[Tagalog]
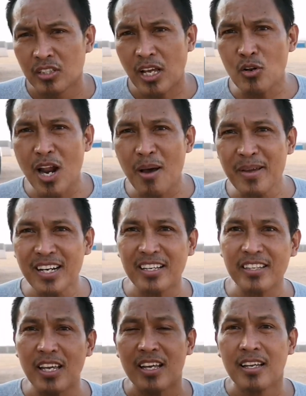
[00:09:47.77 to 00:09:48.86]
Ano namin
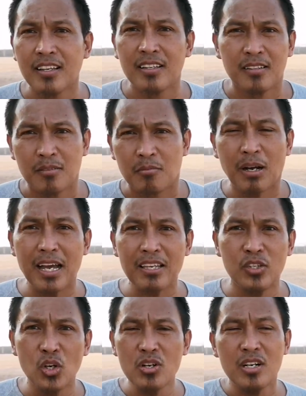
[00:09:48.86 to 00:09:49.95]
kasi
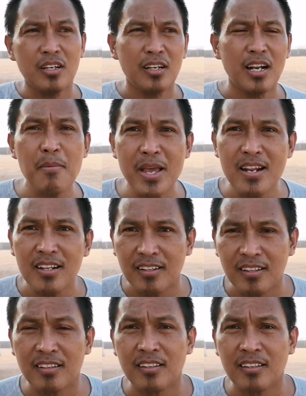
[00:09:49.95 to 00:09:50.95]
bakasyon namin.